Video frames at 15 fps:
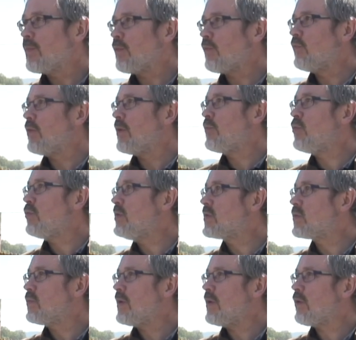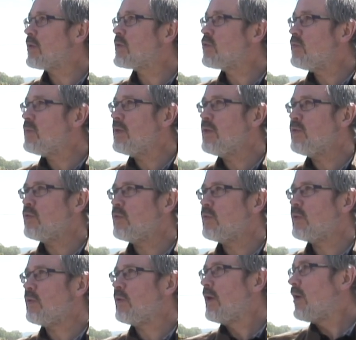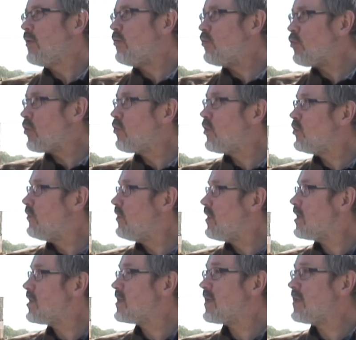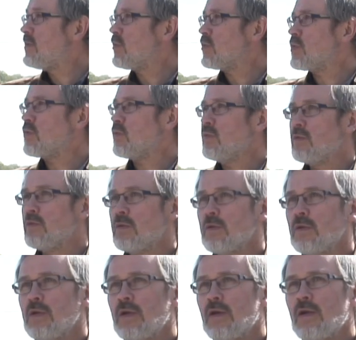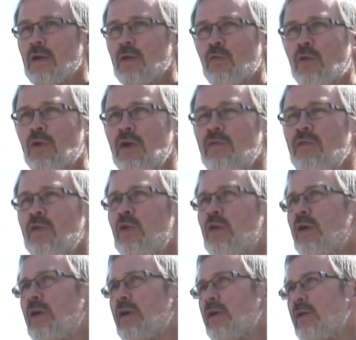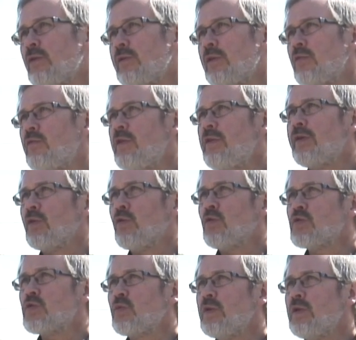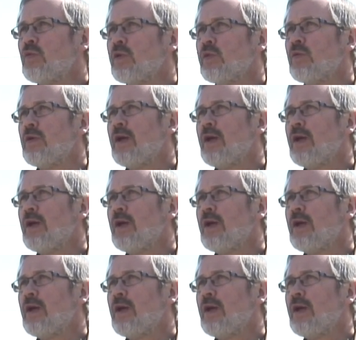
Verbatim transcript: Donc voilà un peu l'histoire en résumé de, du pourquoi du village et de sa dimension. Donc là, l'hôtel de ville a été construit donc,